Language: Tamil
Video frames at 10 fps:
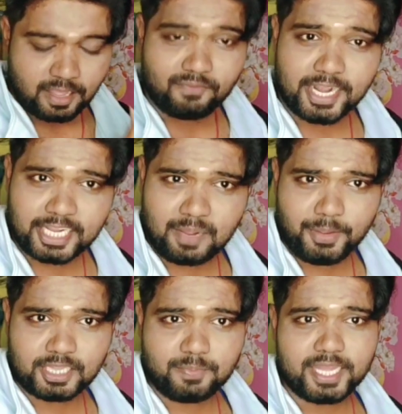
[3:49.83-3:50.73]
வடக்க
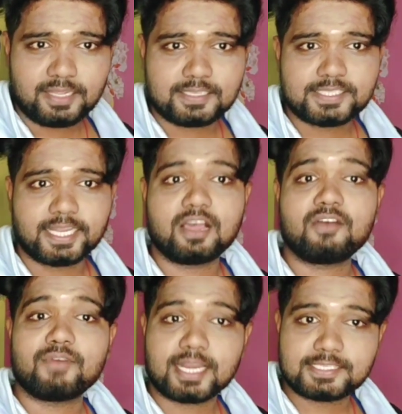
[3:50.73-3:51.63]
பார்த்த மாதிரி இருந்துச்சுங்கன்னா
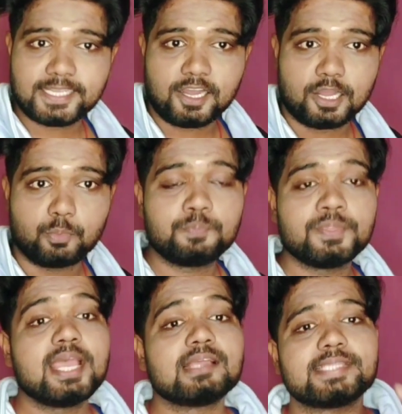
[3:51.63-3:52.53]
வறட்சி காலமும்
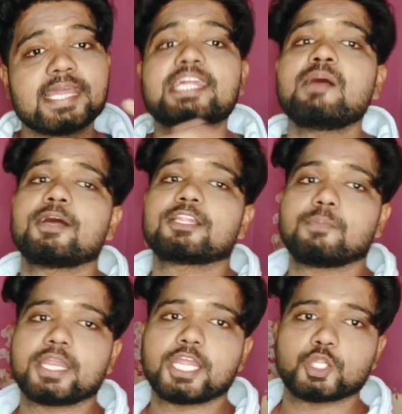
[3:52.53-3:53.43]
தெற்க பார்த்த
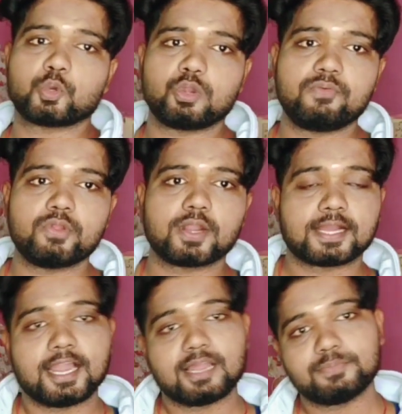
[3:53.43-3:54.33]
மாதிரி அந்த குருவியோட
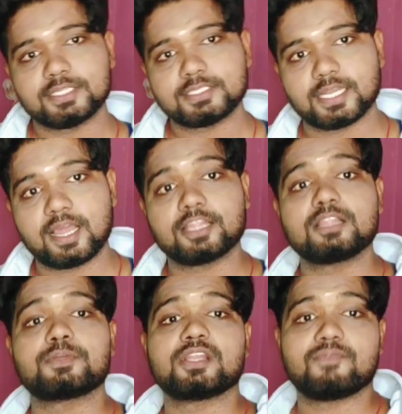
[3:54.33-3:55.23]
காலம் இருந்துச்சுன்னா
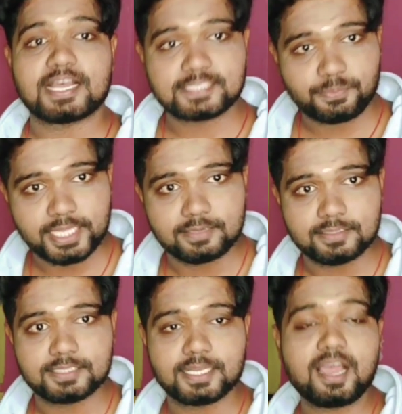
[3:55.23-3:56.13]
அதாவது பார்த்தீங்கன்னா மாசப்படி
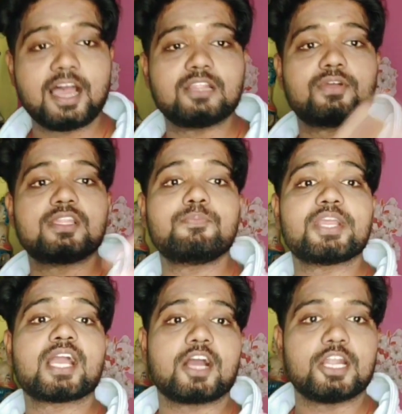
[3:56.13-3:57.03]
இருந்துச்சுன்னா அது வந்து
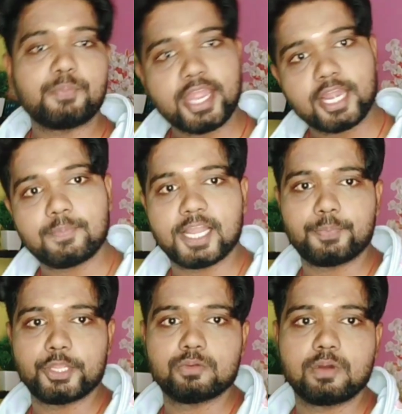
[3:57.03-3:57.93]
மிக கடுமையான மழை
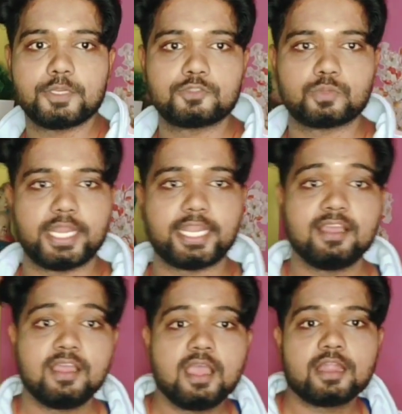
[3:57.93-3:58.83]
பெய்யும் அப்படின்னு சொல்லிட்டு
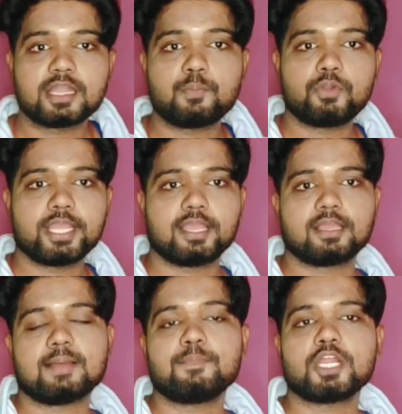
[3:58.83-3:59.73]
நம்மளுடைய
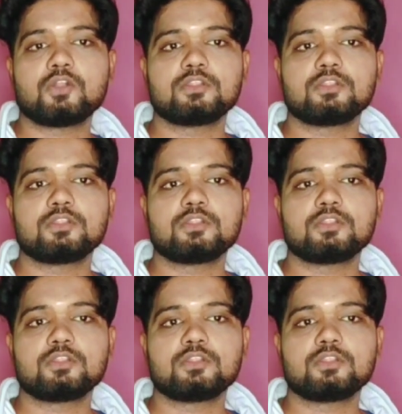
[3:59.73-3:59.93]
தமிழர்கள்